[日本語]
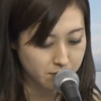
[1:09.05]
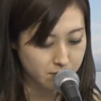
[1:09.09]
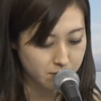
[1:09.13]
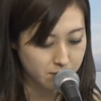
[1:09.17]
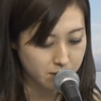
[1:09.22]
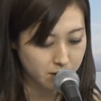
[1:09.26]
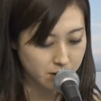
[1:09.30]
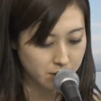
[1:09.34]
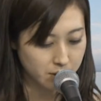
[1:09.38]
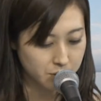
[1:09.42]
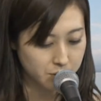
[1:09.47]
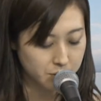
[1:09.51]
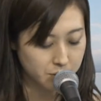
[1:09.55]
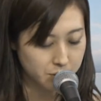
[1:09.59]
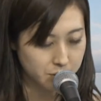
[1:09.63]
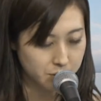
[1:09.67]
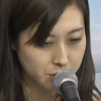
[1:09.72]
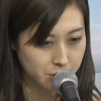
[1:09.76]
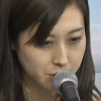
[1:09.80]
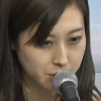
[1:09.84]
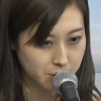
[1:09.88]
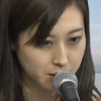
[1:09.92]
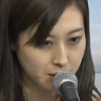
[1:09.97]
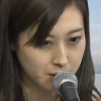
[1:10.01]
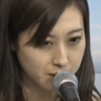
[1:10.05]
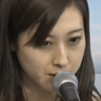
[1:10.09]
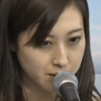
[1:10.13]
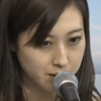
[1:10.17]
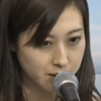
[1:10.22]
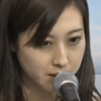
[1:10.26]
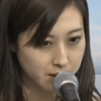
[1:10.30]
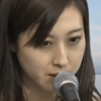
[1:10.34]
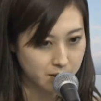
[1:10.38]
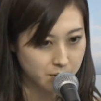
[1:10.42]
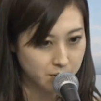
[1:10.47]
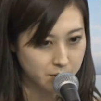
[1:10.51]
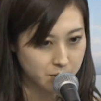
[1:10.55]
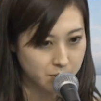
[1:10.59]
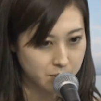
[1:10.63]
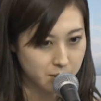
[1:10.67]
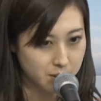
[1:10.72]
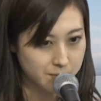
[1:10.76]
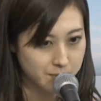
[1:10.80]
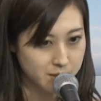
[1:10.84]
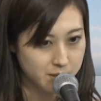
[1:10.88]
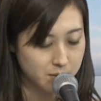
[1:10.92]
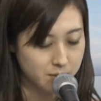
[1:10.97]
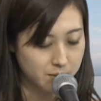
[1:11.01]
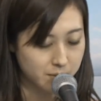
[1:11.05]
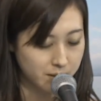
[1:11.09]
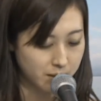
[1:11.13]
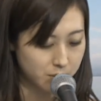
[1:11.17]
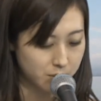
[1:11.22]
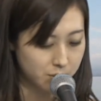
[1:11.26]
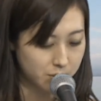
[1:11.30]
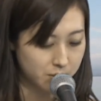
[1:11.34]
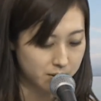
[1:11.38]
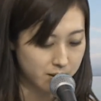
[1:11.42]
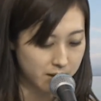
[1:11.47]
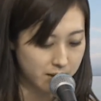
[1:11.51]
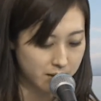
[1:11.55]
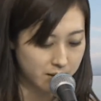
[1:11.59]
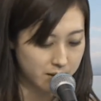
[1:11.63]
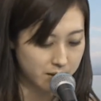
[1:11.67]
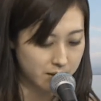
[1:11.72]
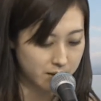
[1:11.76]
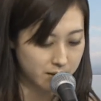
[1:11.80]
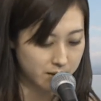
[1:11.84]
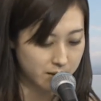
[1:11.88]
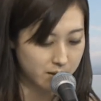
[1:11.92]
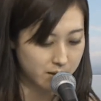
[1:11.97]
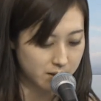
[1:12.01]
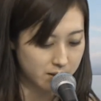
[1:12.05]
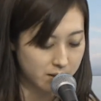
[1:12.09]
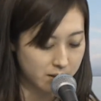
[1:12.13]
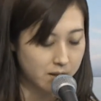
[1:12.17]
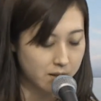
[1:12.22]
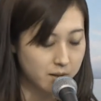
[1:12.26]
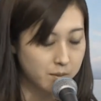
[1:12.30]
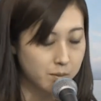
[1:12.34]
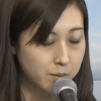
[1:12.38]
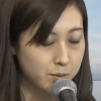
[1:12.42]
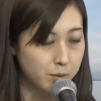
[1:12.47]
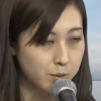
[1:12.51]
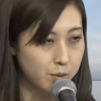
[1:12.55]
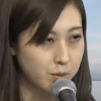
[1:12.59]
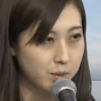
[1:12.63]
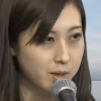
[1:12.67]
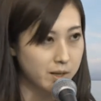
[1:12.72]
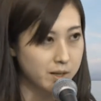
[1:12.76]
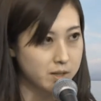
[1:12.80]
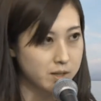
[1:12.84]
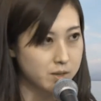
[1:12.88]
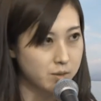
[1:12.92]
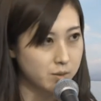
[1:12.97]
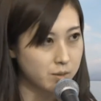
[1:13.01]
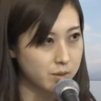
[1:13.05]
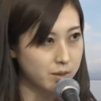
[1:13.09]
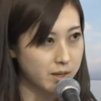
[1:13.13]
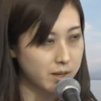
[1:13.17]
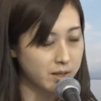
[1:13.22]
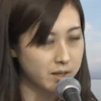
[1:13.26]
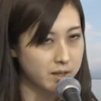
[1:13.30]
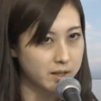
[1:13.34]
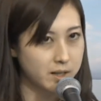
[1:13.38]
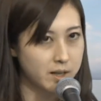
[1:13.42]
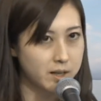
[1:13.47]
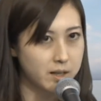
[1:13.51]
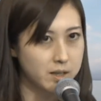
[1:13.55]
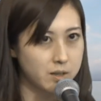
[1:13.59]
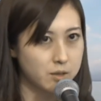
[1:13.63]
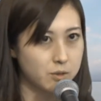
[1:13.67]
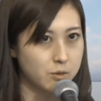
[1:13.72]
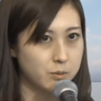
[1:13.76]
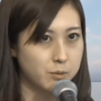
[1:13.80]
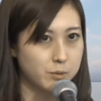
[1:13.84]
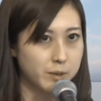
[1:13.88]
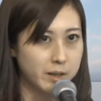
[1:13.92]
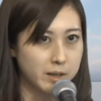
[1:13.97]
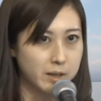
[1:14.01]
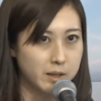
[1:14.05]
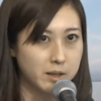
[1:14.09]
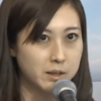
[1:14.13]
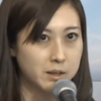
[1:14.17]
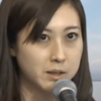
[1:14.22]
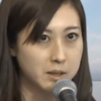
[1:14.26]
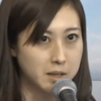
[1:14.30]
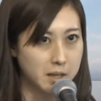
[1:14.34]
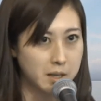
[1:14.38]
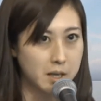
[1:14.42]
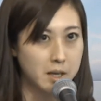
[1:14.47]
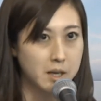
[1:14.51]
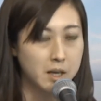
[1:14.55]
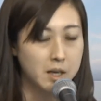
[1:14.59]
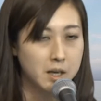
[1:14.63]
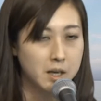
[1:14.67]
であの確認を神様に取っていった中で今回はすごく行きたいっていう思いがあって